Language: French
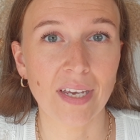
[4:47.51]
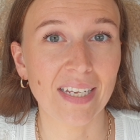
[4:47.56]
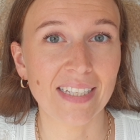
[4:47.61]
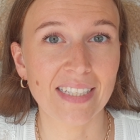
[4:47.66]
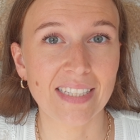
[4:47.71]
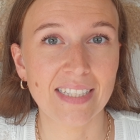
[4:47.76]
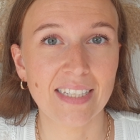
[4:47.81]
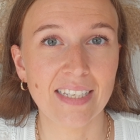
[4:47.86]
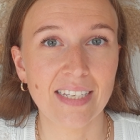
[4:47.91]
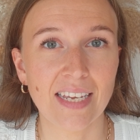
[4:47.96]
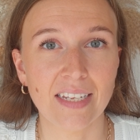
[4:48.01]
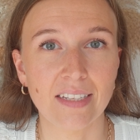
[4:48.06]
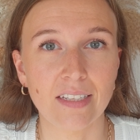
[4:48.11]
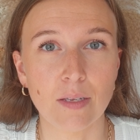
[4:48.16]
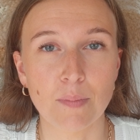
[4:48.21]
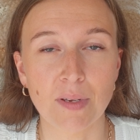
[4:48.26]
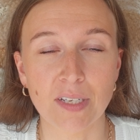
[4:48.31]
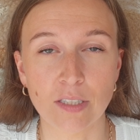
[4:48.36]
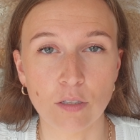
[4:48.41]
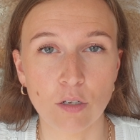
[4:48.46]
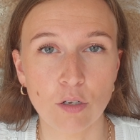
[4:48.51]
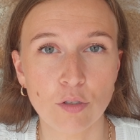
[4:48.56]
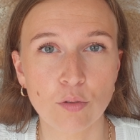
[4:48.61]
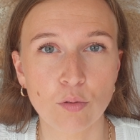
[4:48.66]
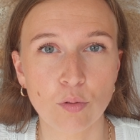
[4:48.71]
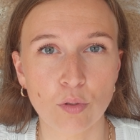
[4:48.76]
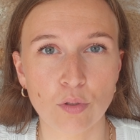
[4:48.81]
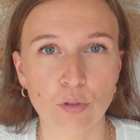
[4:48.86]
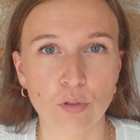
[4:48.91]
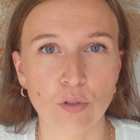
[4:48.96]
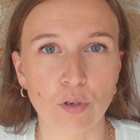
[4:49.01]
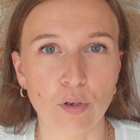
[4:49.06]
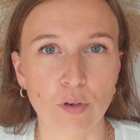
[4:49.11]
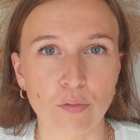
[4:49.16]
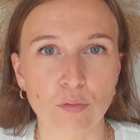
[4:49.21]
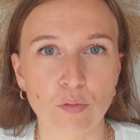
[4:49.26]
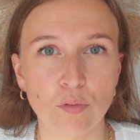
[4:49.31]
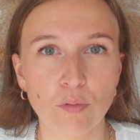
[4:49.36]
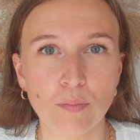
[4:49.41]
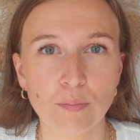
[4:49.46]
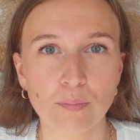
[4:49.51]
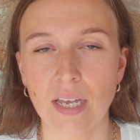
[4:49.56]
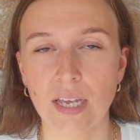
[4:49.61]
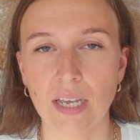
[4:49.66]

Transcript: Etsy était ma seule source de revenus